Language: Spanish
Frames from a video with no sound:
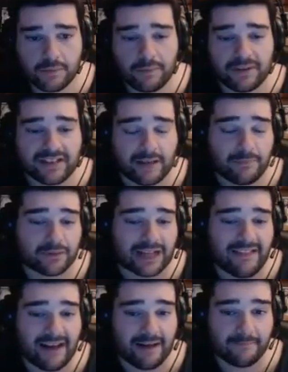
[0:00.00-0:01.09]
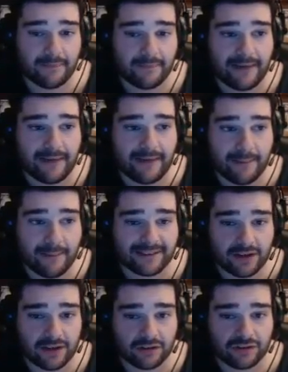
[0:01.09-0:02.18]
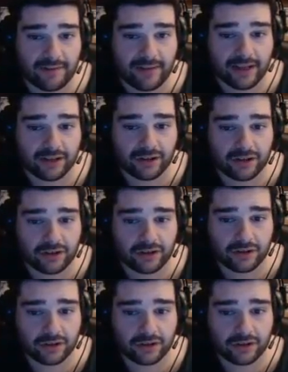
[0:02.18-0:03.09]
Pues qué putada me acaba de pasar, lo sabéis, ¿no?